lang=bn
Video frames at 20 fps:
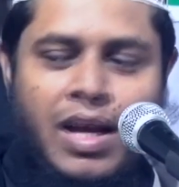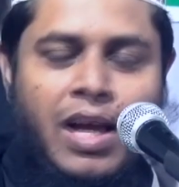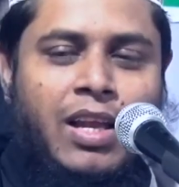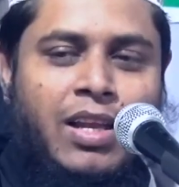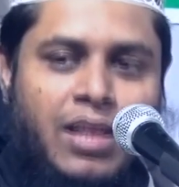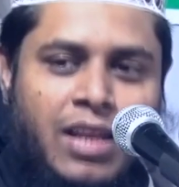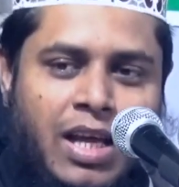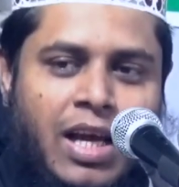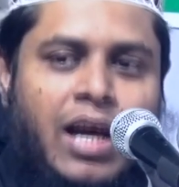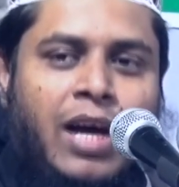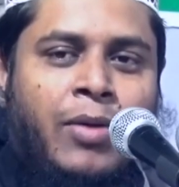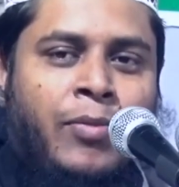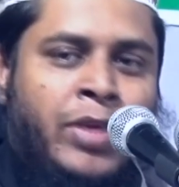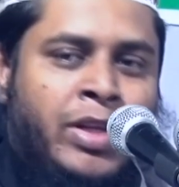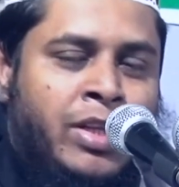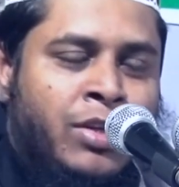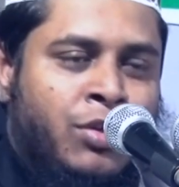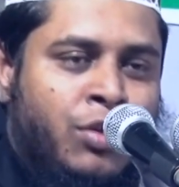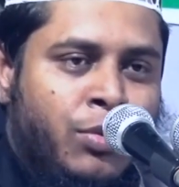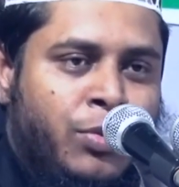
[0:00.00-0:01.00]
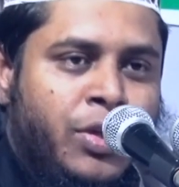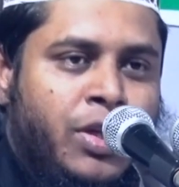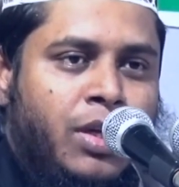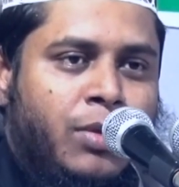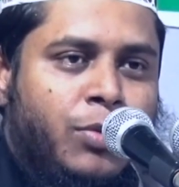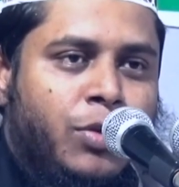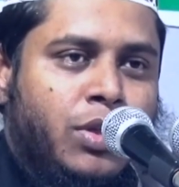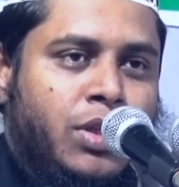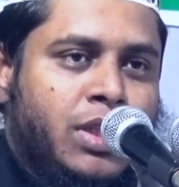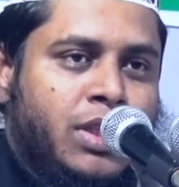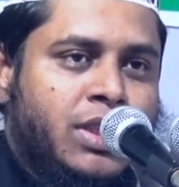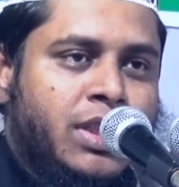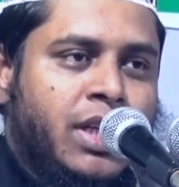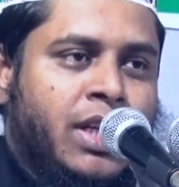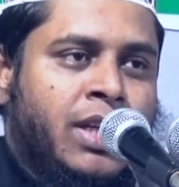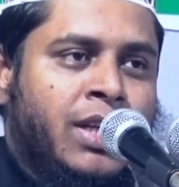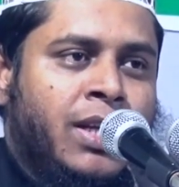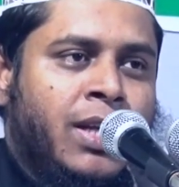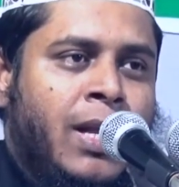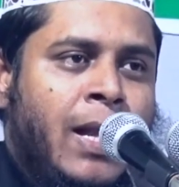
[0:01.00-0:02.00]
আল্লাহ আমাদের নবীকে
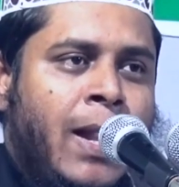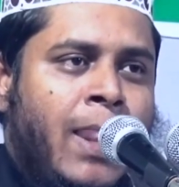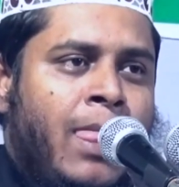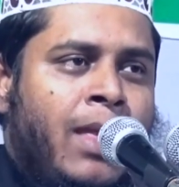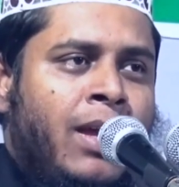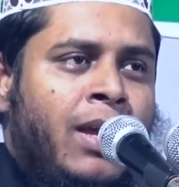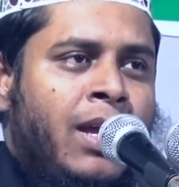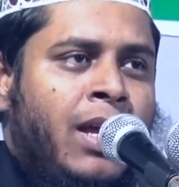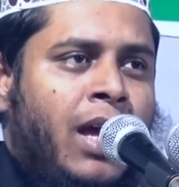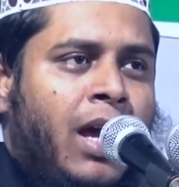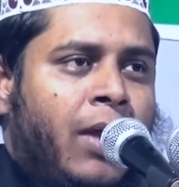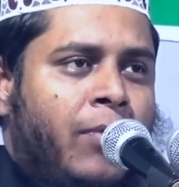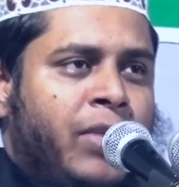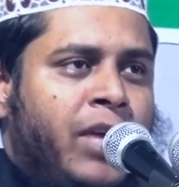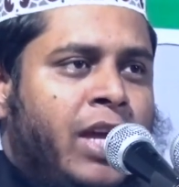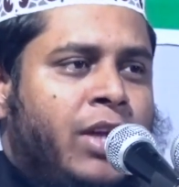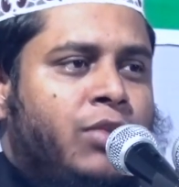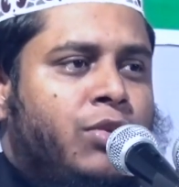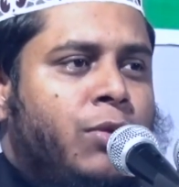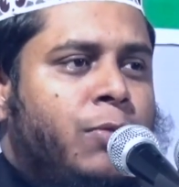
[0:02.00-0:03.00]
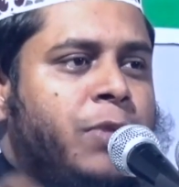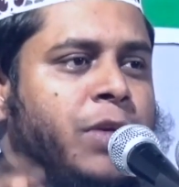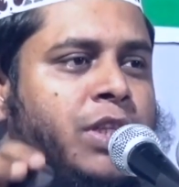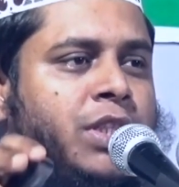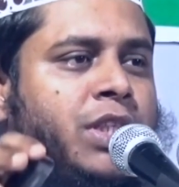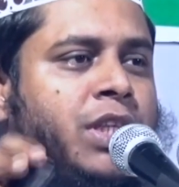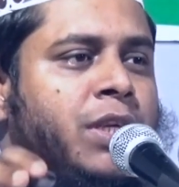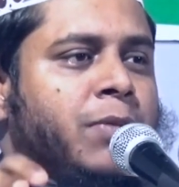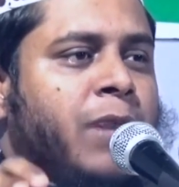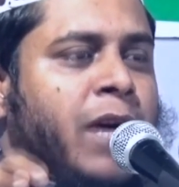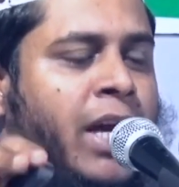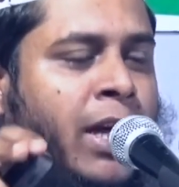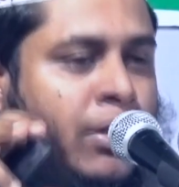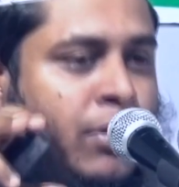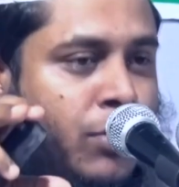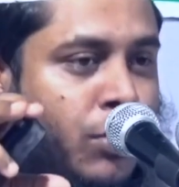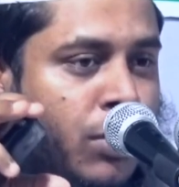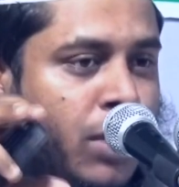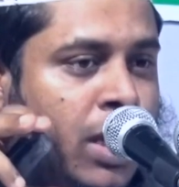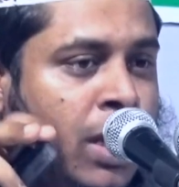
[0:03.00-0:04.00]
বলতেছেন আমি এত বেশি বা
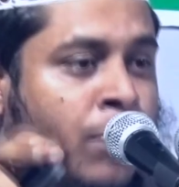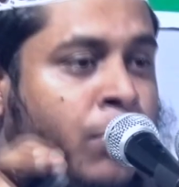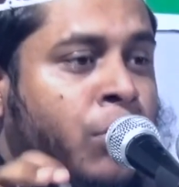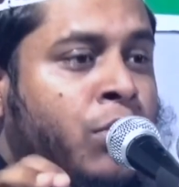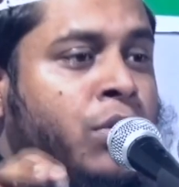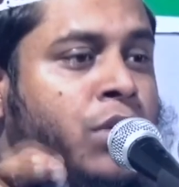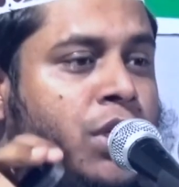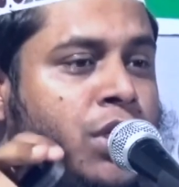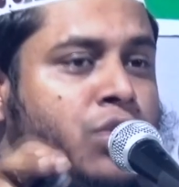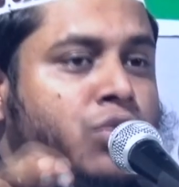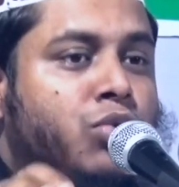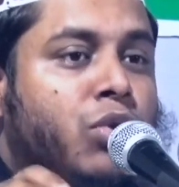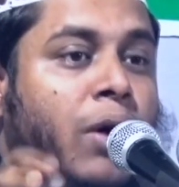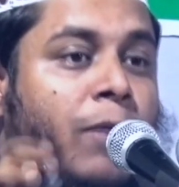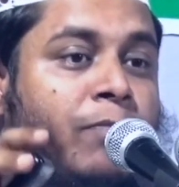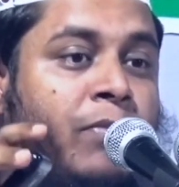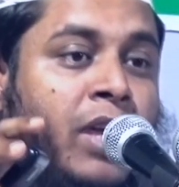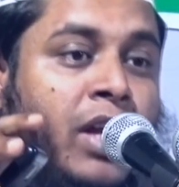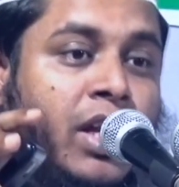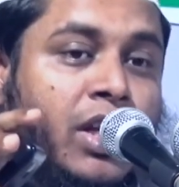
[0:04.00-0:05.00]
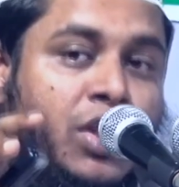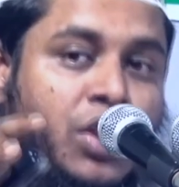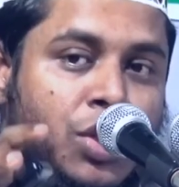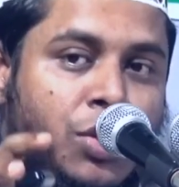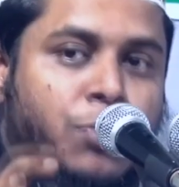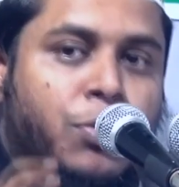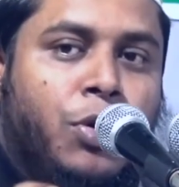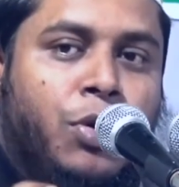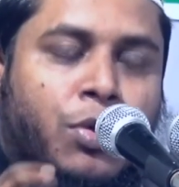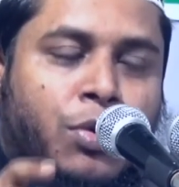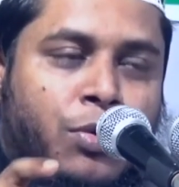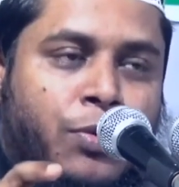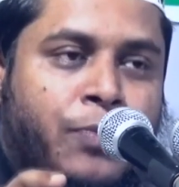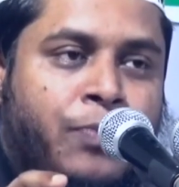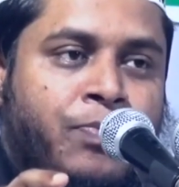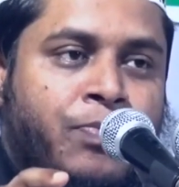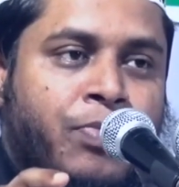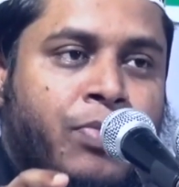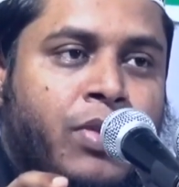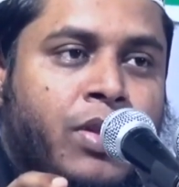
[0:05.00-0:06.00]
এত এমন কিছু আপনাকে দিব
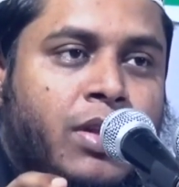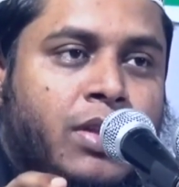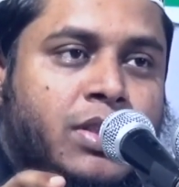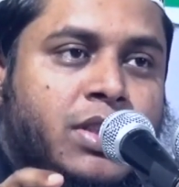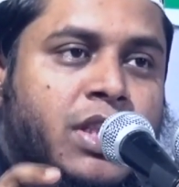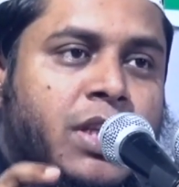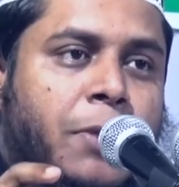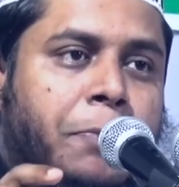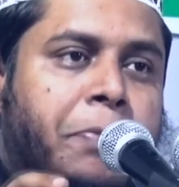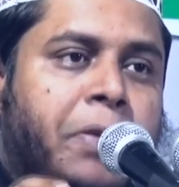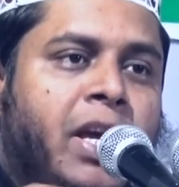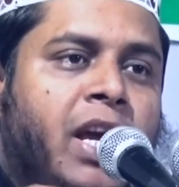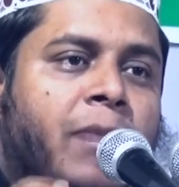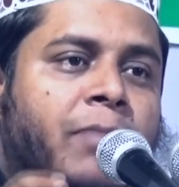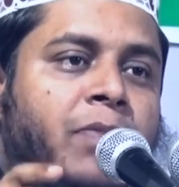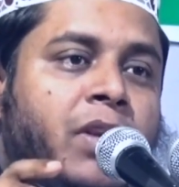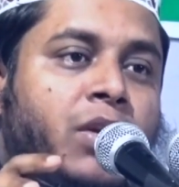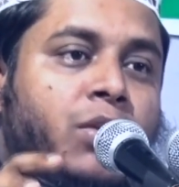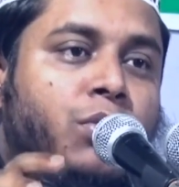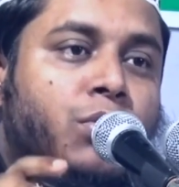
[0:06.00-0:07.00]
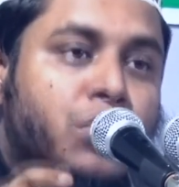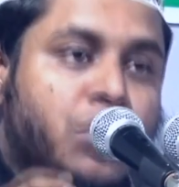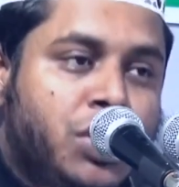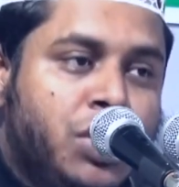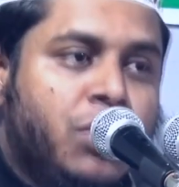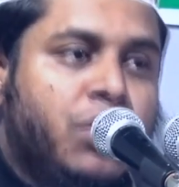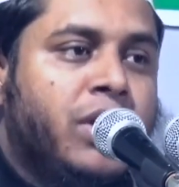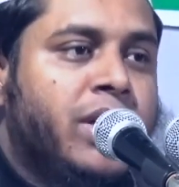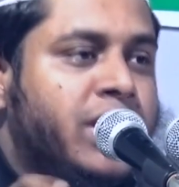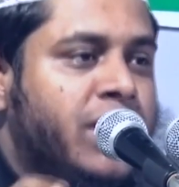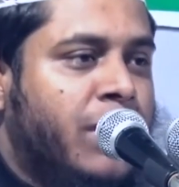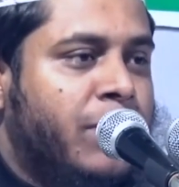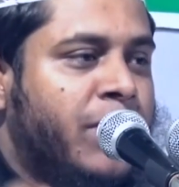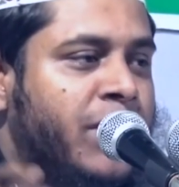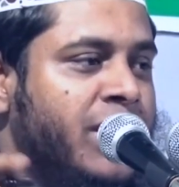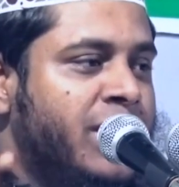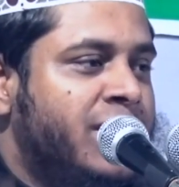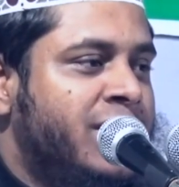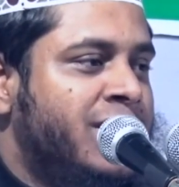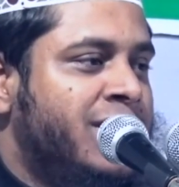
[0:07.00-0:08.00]
যেটা পেয়ে আপনি খুশি হয়ে
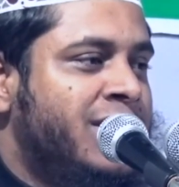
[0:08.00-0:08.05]
যাবেন